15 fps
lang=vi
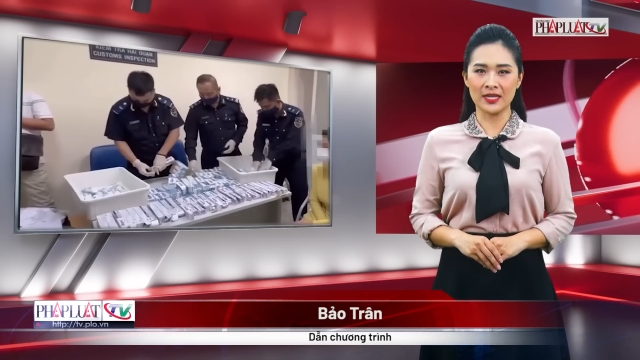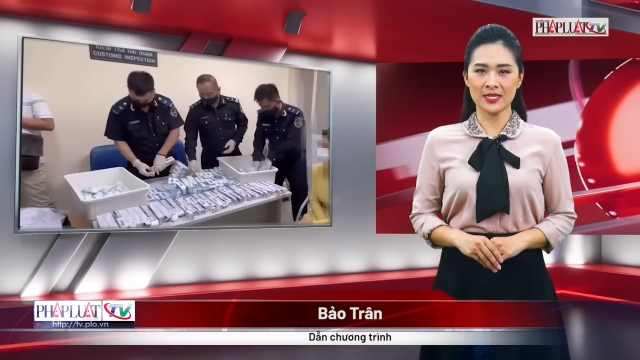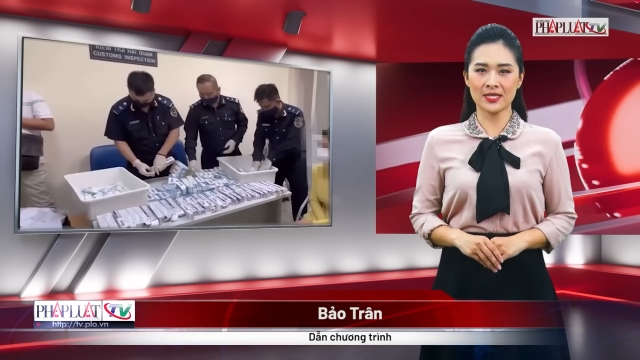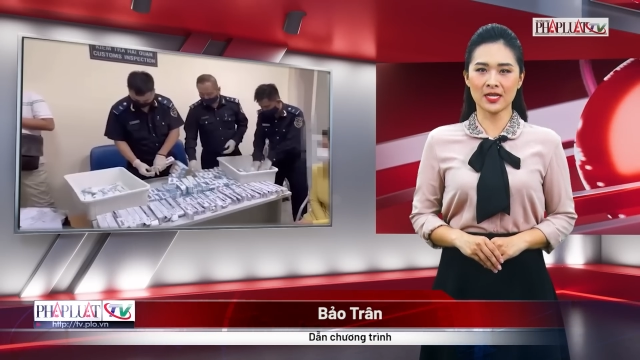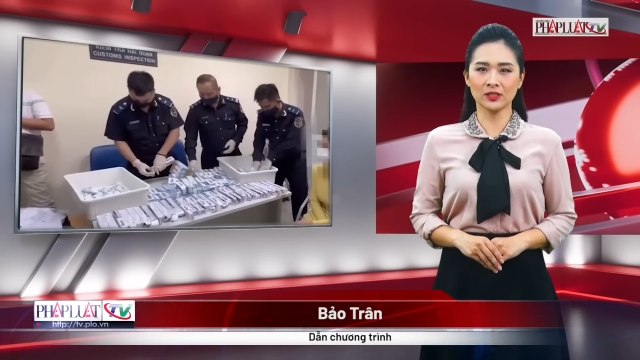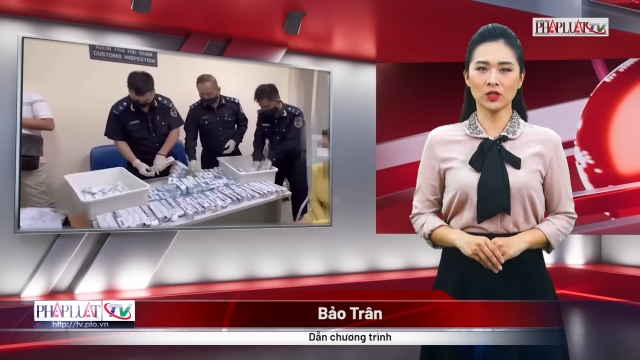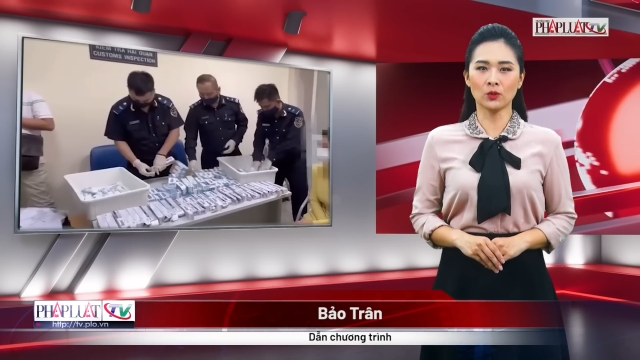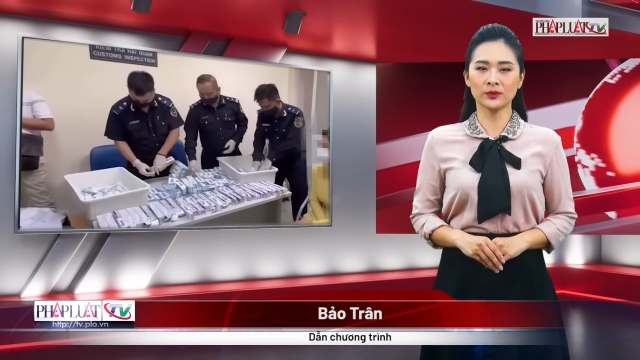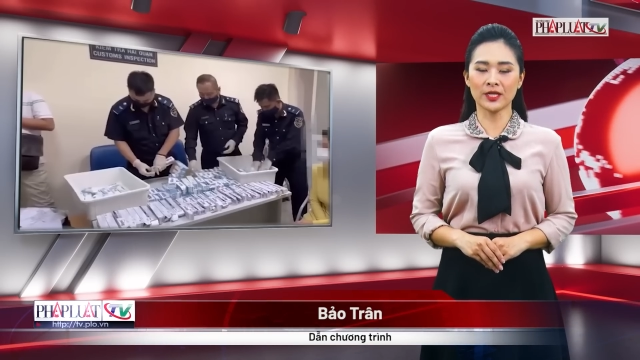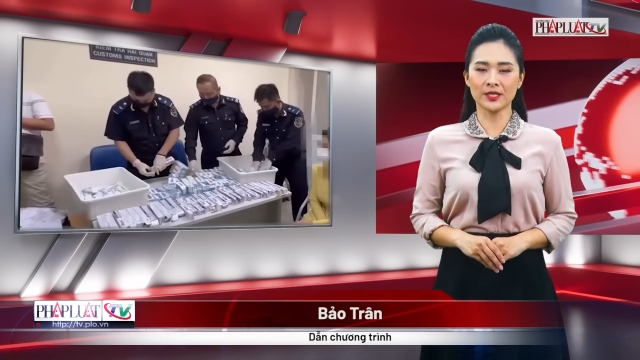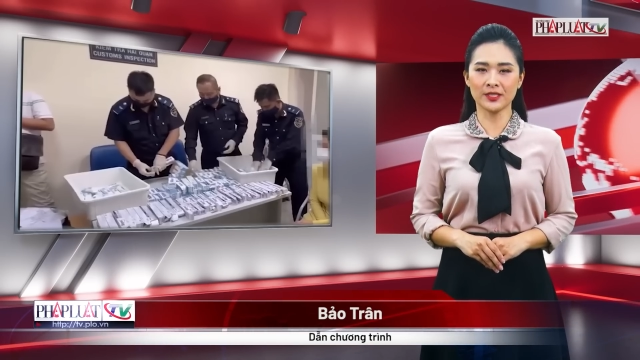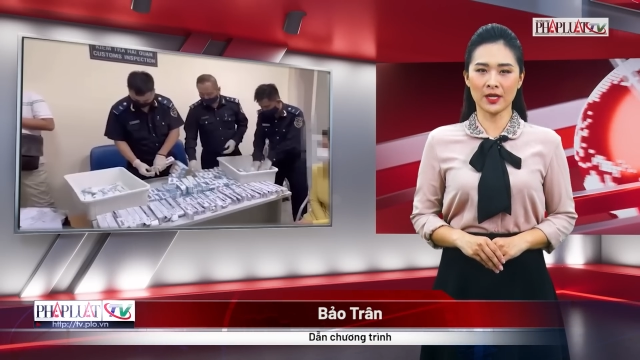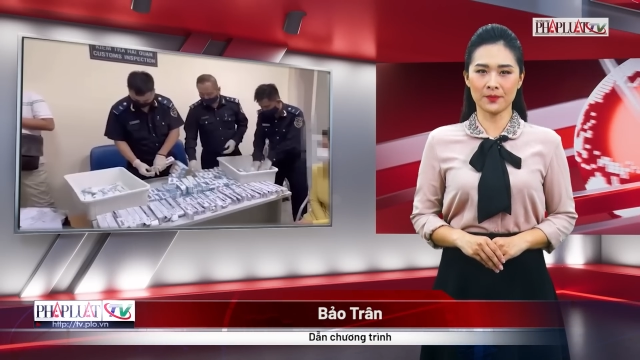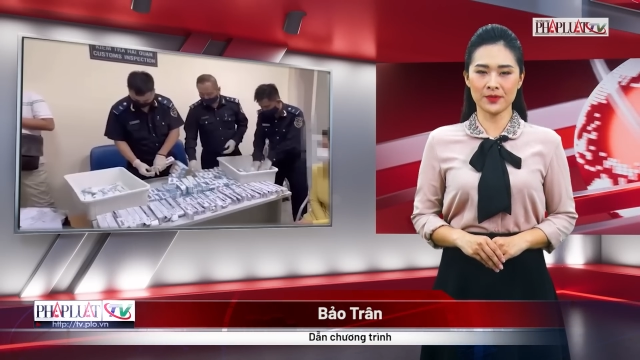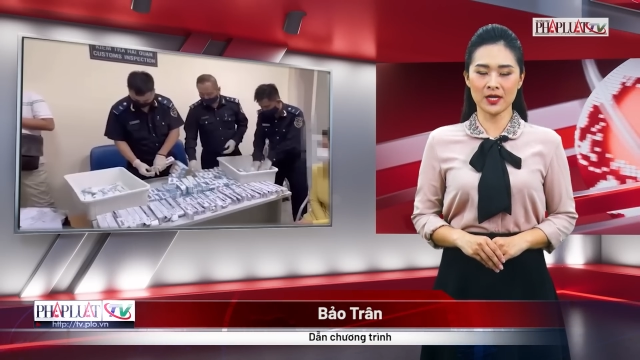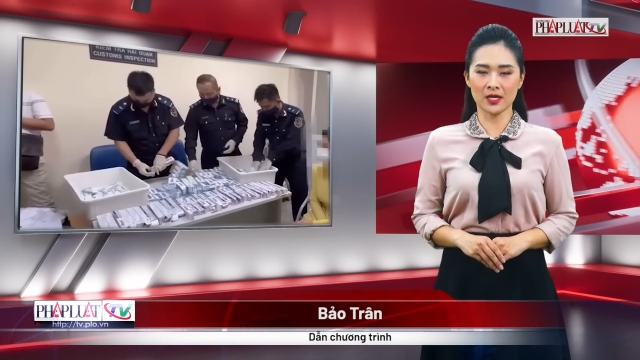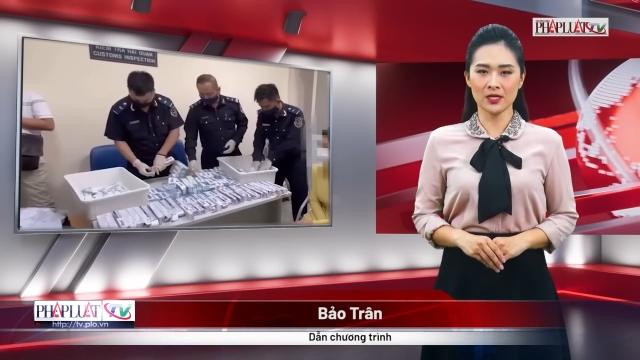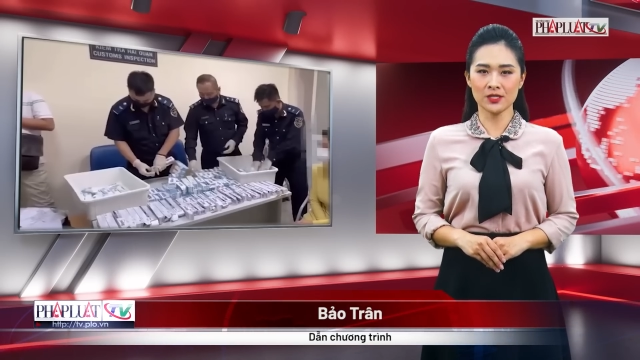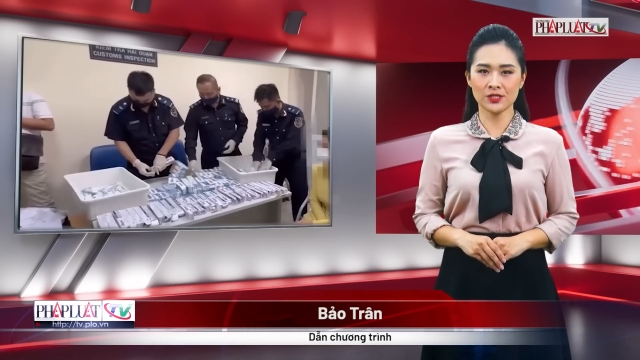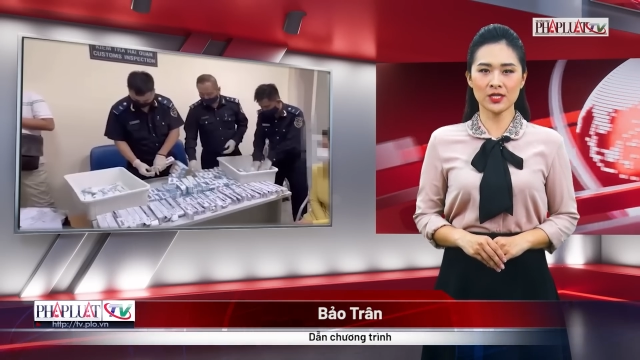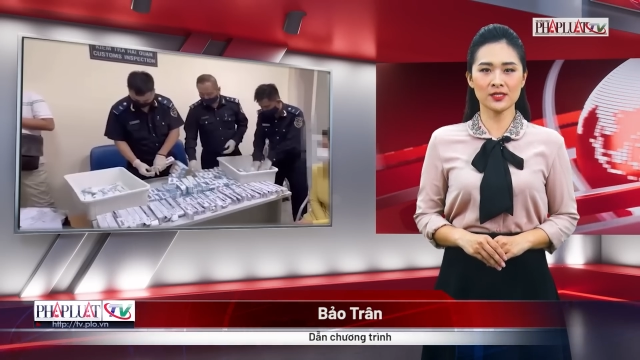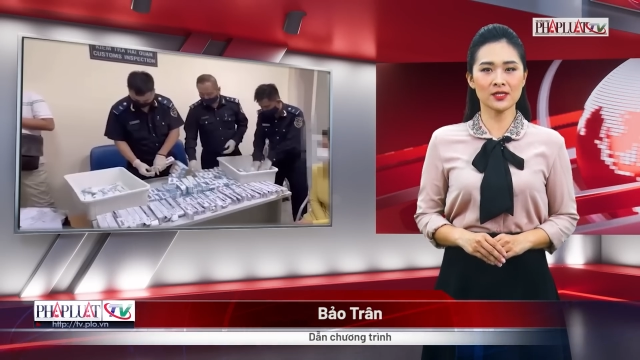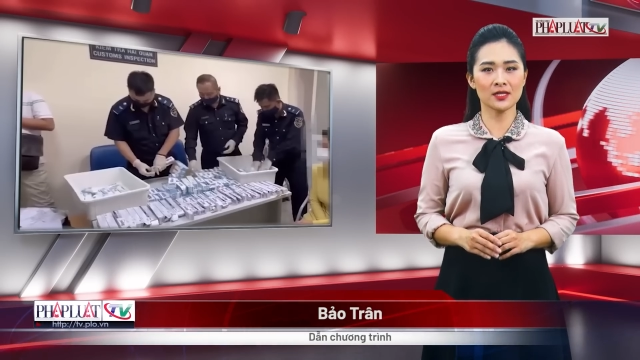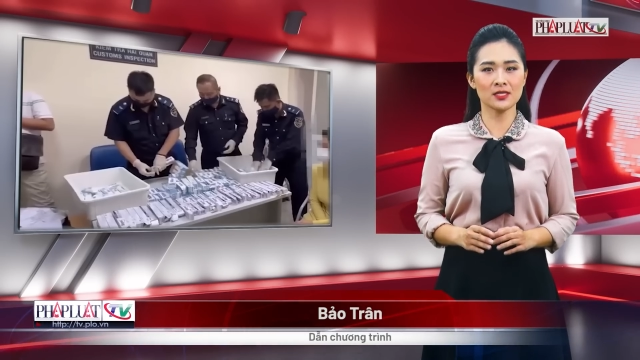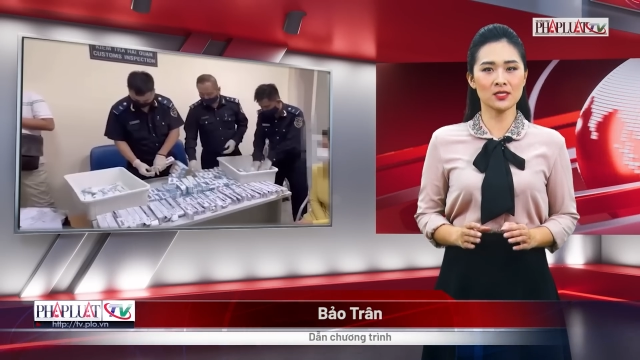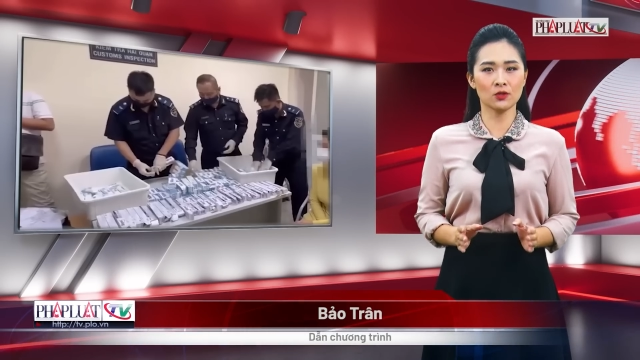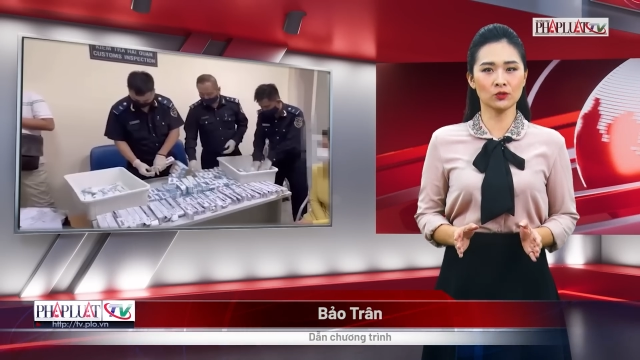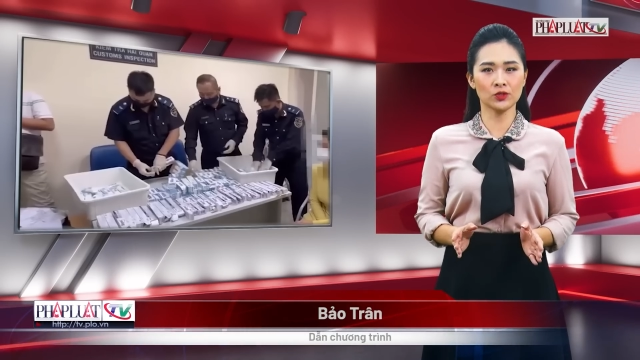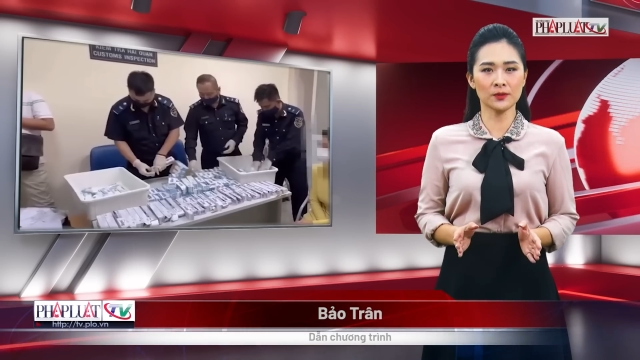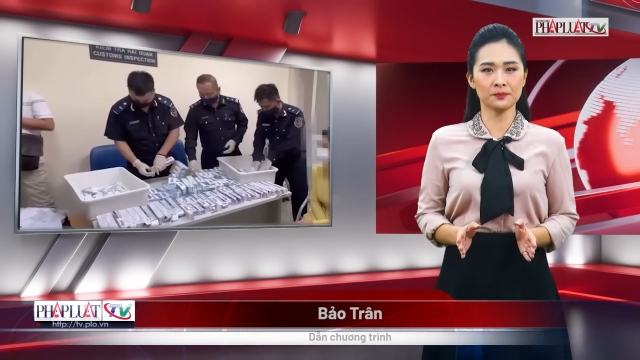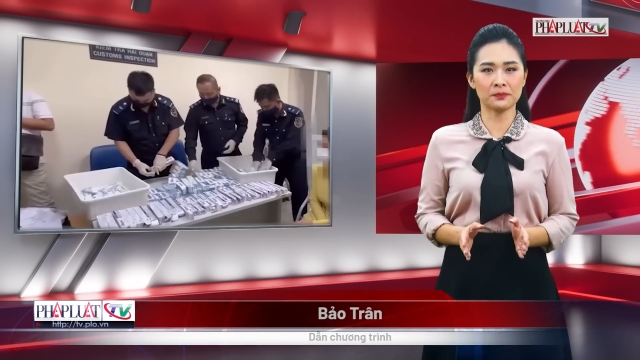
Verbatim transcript: những thông tin cập nhật trên kênh YouTube